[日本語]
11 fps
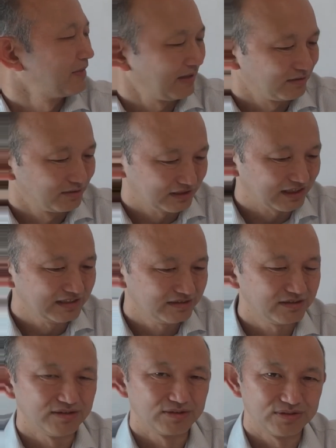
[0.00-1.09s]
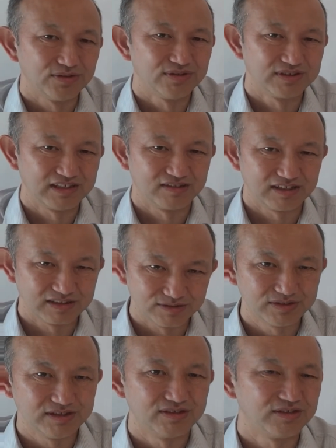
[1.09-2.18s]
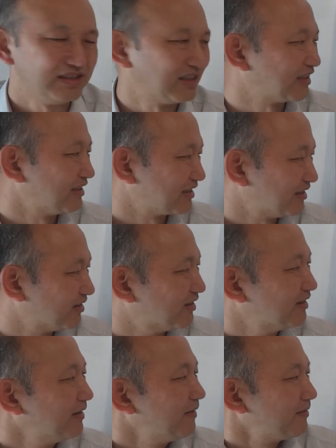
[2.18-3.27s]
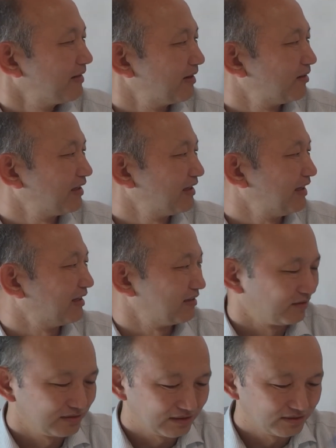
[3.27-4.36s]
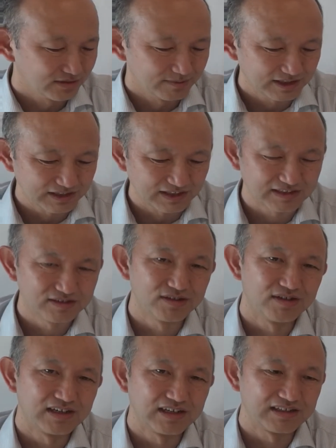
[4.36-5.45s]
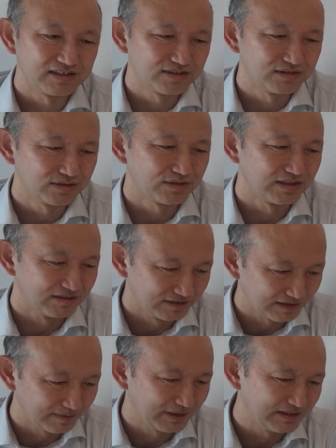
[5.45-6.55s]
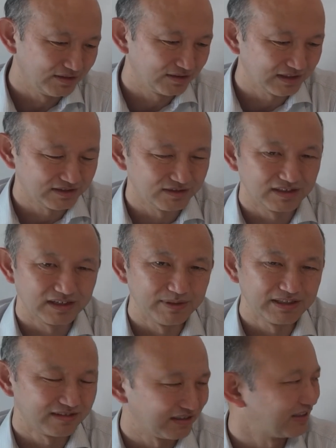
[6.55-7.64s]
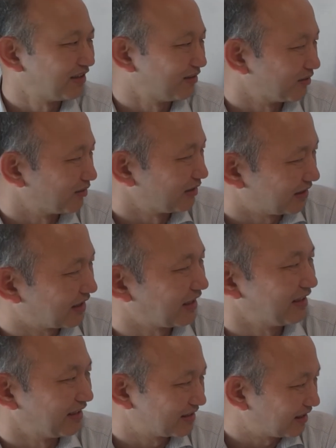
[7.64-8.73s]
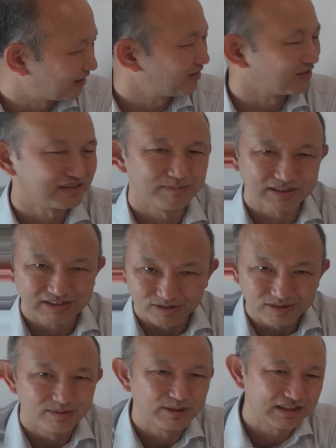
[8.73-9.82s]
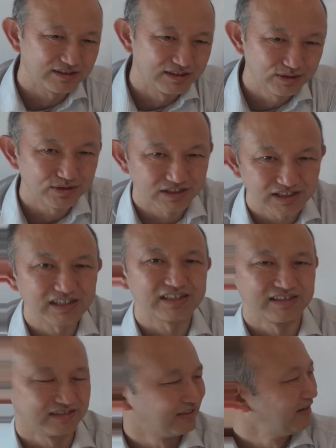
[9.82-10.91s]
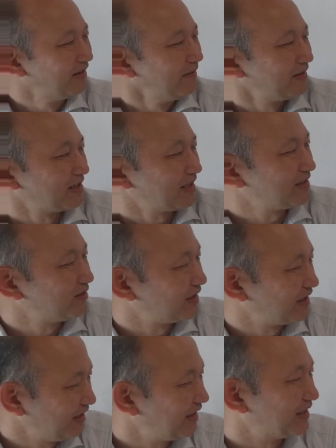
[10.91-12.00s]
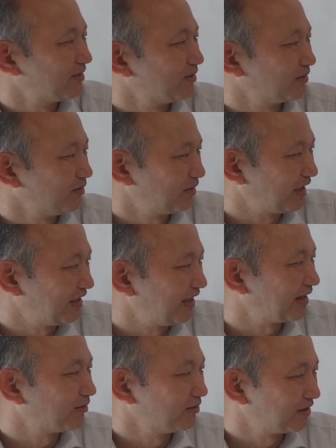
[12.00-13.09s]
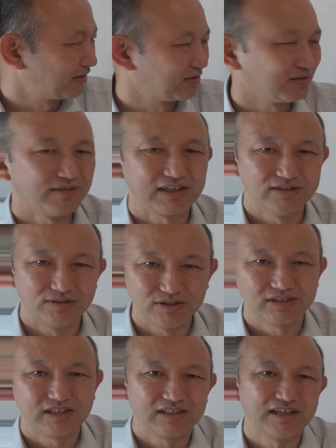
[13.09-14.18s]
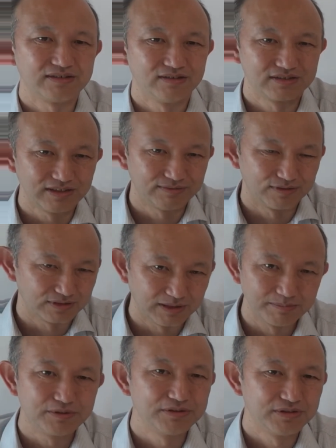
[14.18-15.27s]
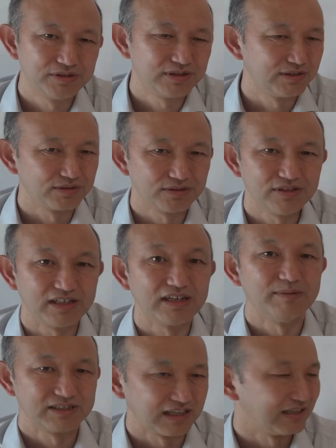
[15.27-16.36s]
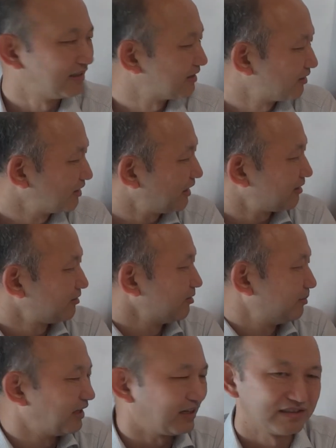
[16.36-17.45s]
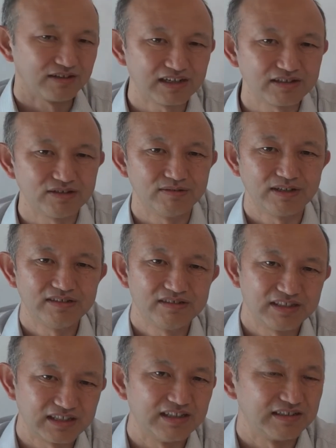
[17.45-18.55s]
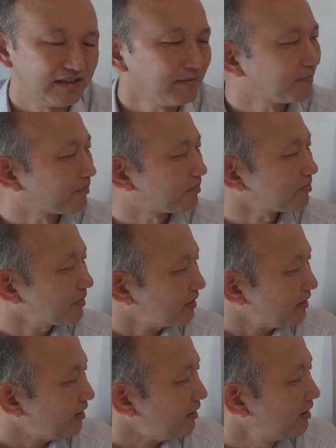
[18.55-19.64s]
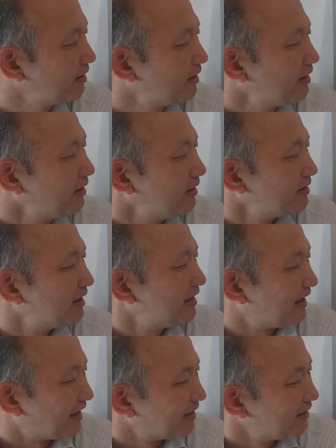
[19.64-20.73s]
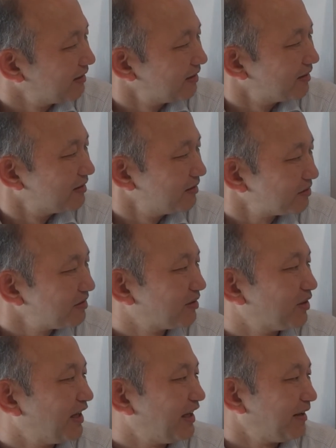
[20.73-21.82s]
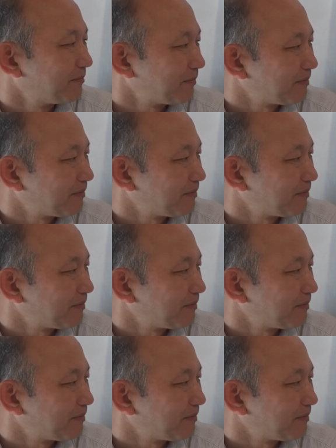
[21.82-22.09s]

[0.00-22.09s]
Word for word: あの、社会主義の総本山というか中心の国だったんですけど、で、これがね、そのチェコスロバキアに圧力をかけて、それちょっとあの、あんまり自由化するのはやめてくれっていうことを言ったんですけど、まあ、チェコスロバキアはそういうこと聞かなかったんです。で、最終的にその軍隊でこのチェコスロバキアに乗り付けて、その政府を転覆するっていうことになりました。で、それがこのプラハの春と言われる事件ですね。でね、要するにこれ、